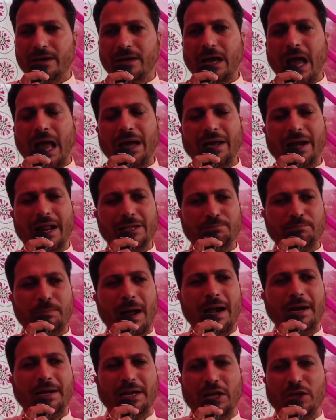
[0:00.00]
कांग्रेस
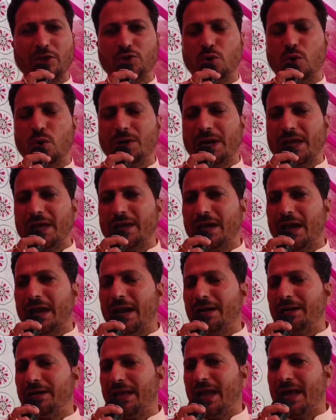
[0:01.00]
पार्टी झूठी
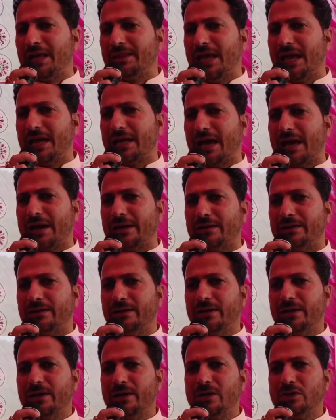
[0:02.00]
गारंटियां देकर
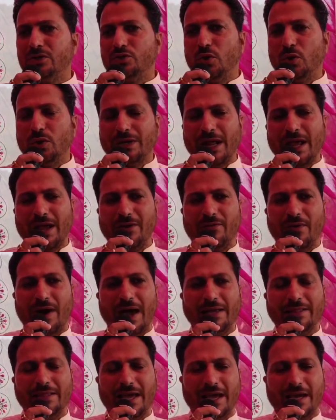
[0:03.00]
झूठे
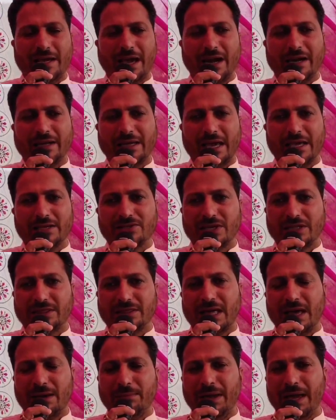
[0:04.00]
वायदे करके
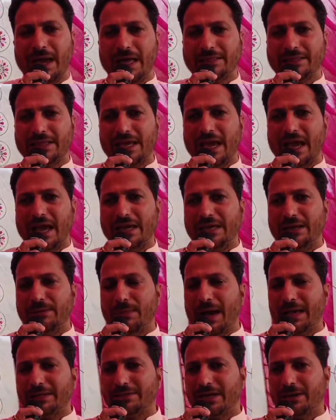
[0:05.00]
सत्ता में आती है
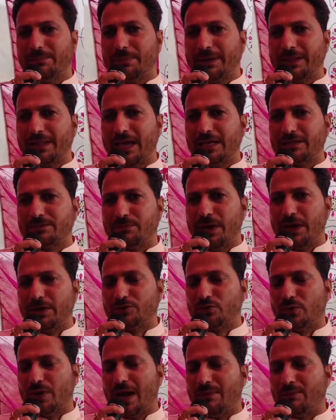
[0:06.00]
हिमाचल प्रदेश में
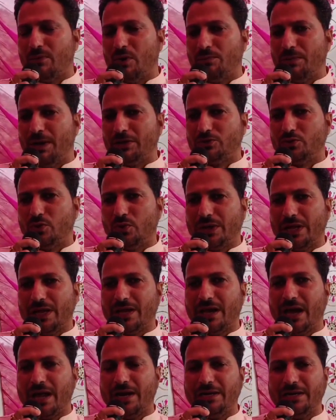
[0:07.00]
चुनावों में झूठी
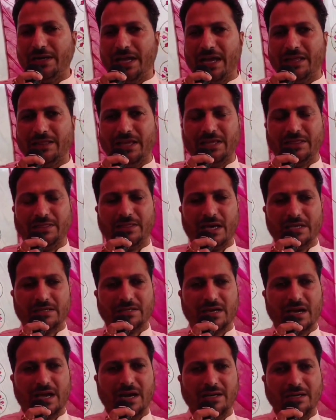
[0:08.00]
गारंटियां दी दस
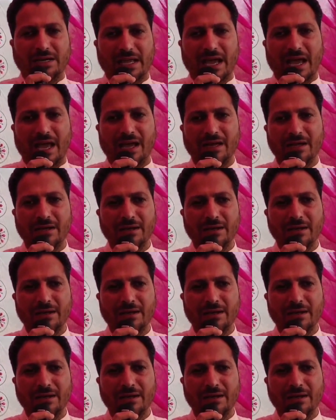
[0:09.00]
गारंटियां